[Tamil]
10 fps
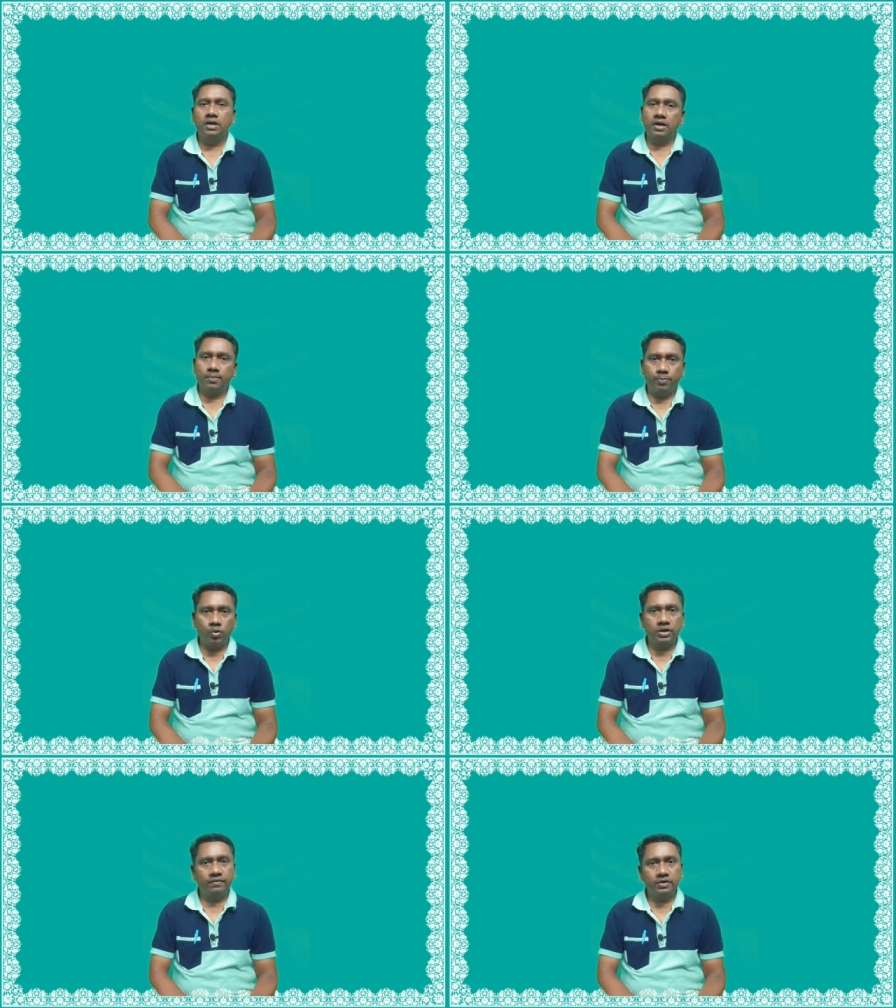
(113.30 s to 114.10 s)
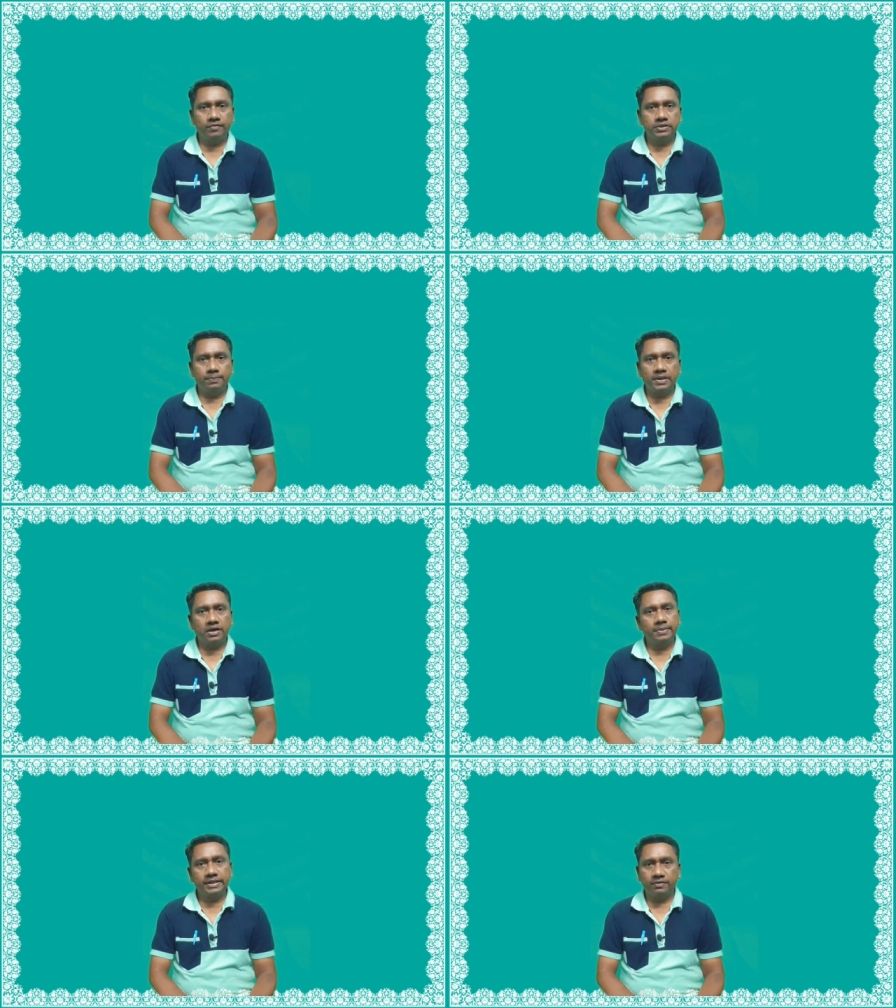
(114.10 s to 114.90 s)
ஆனால் போன வருடம் வந்து
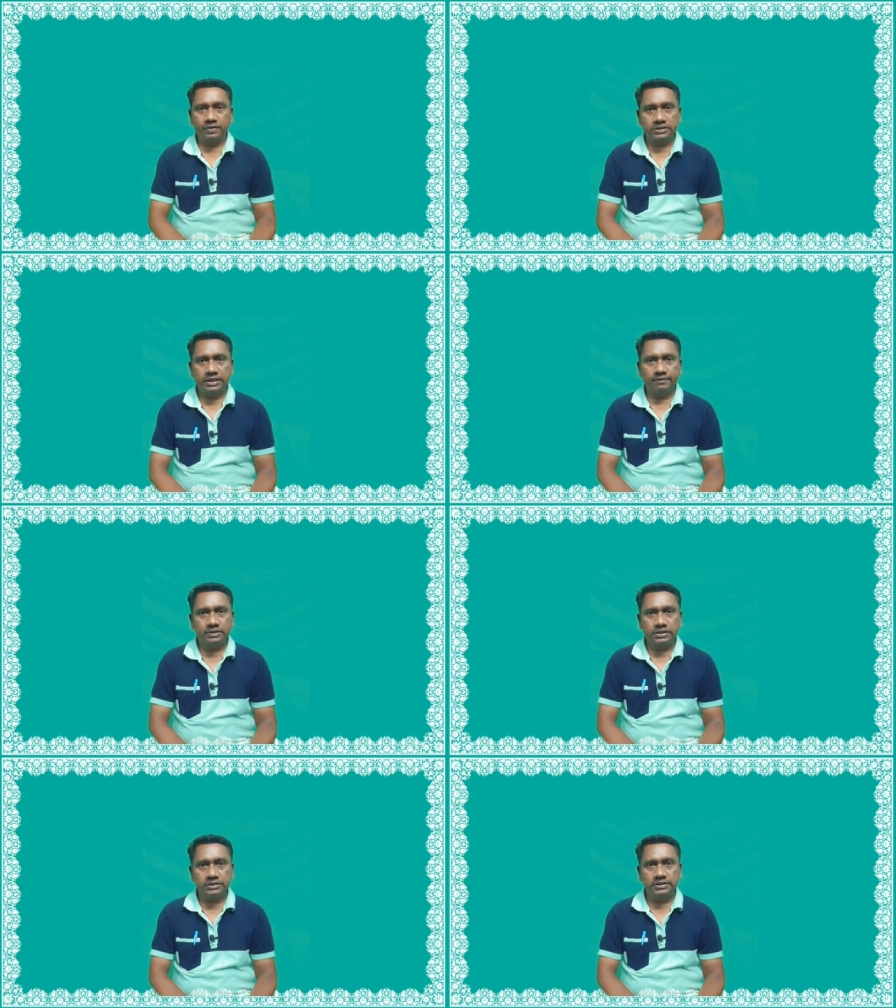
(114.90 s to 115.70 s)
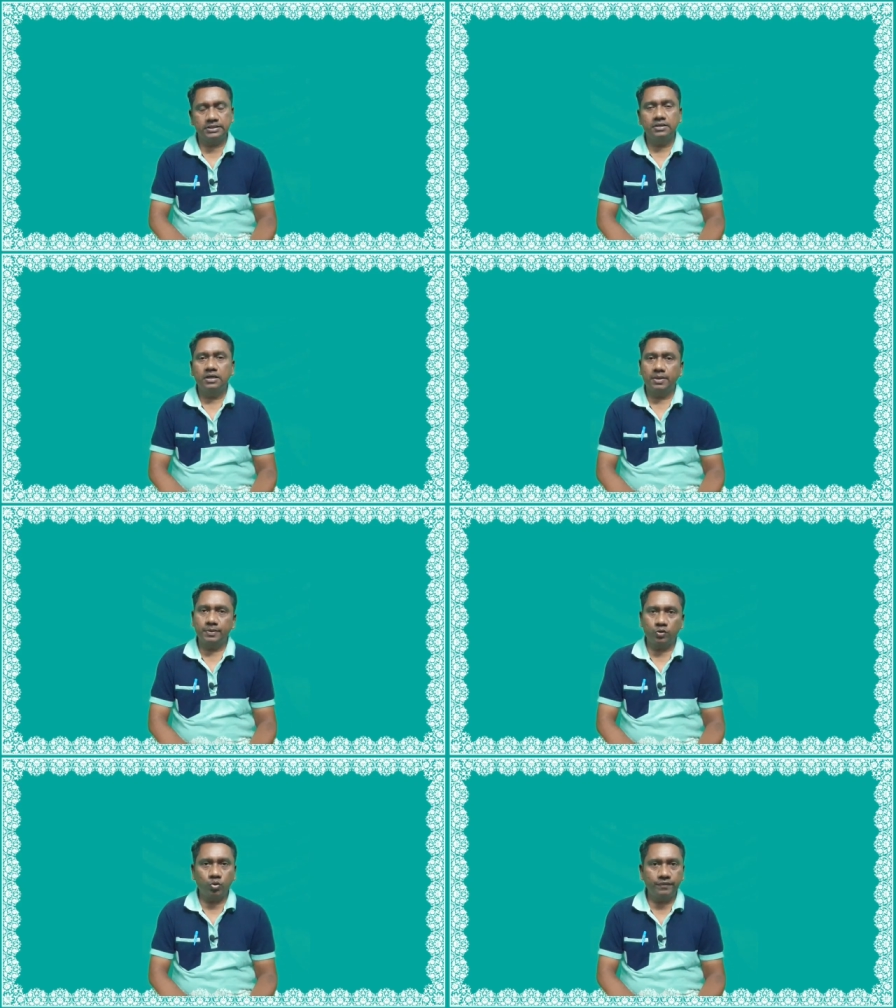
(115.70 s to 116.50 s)
பேராமெடிக்கல் ஃபஸ்ட்லேயே வந்துச்சு
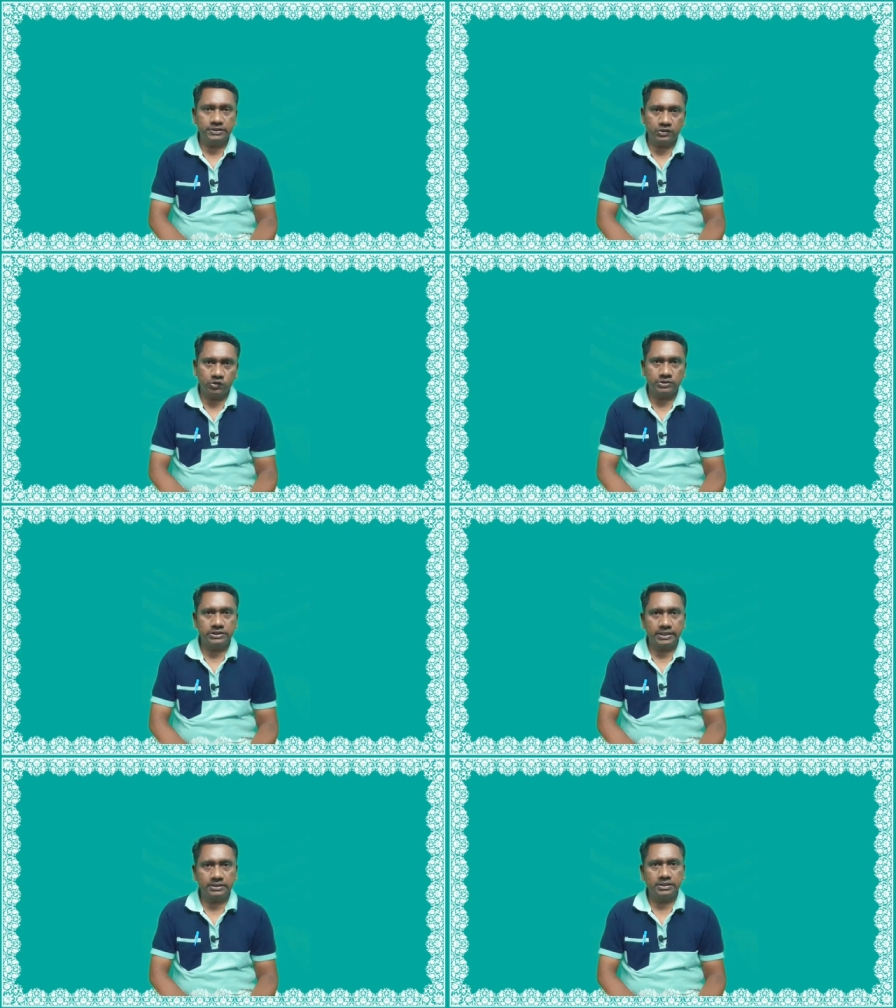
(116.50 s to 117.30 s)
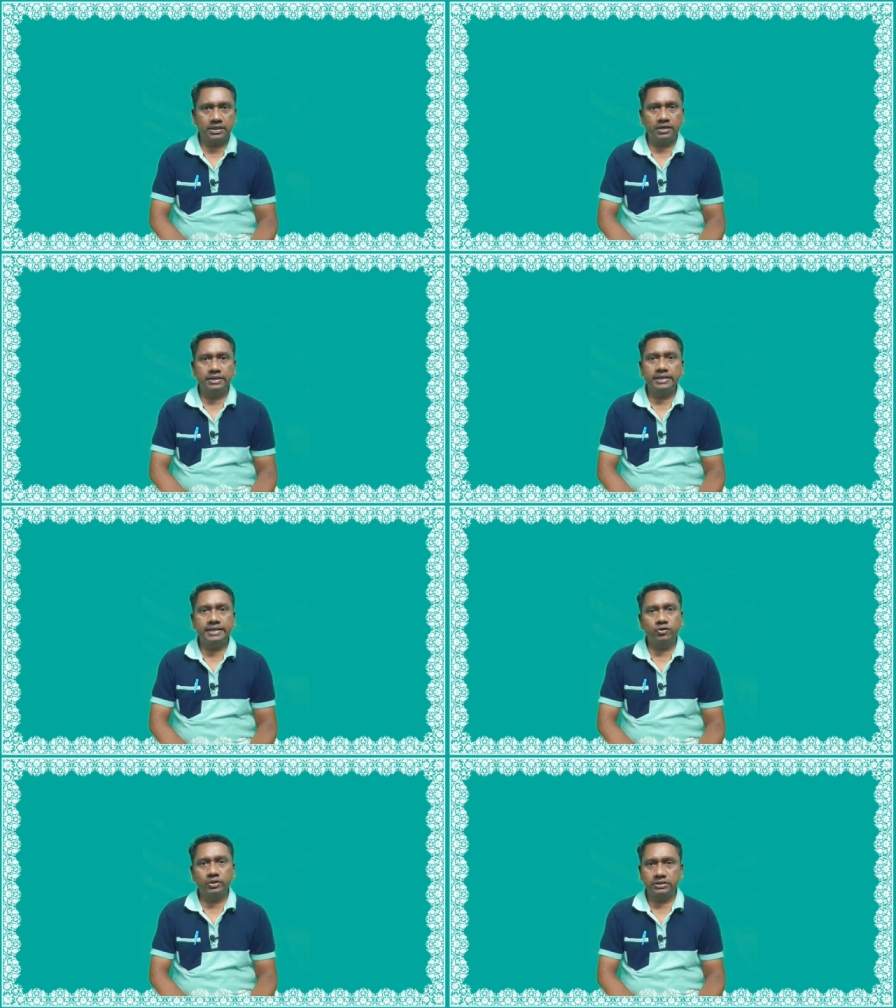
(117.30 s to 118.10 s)
நமக்கு கோவிட் சுச்சுவேஷன் இருந்ததுனால
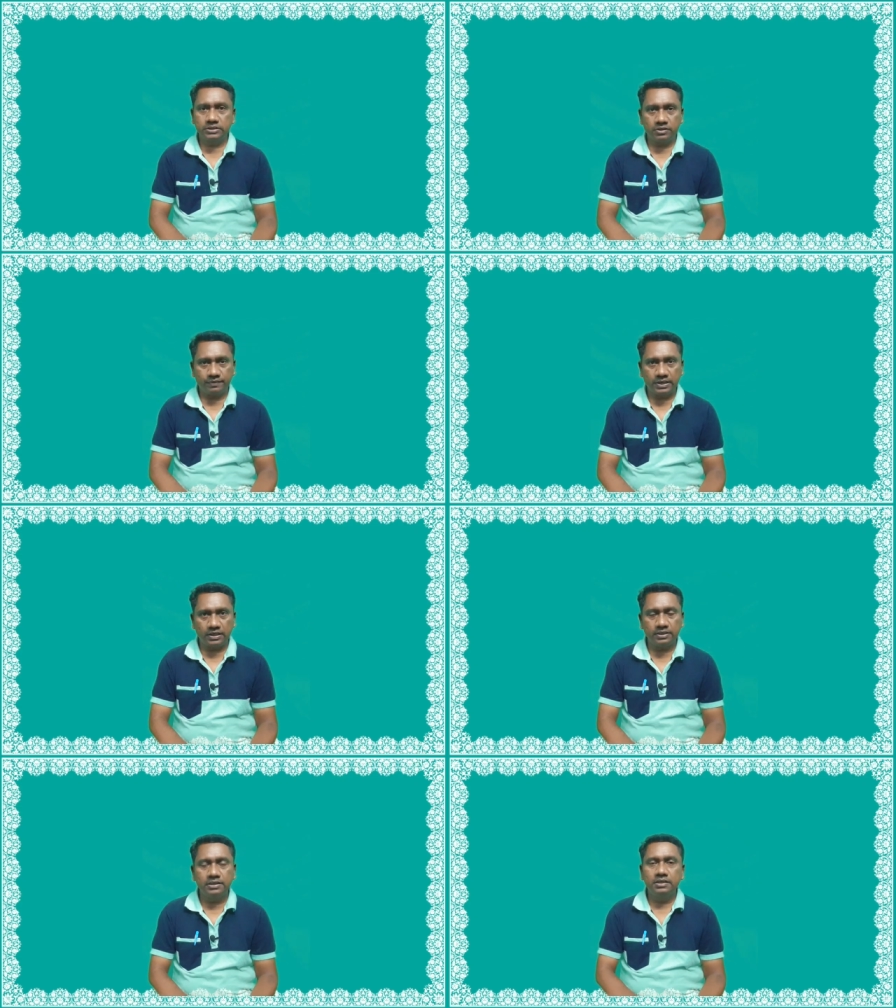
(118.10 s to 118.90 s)
நீட்டோட ரிசல்ட் வரல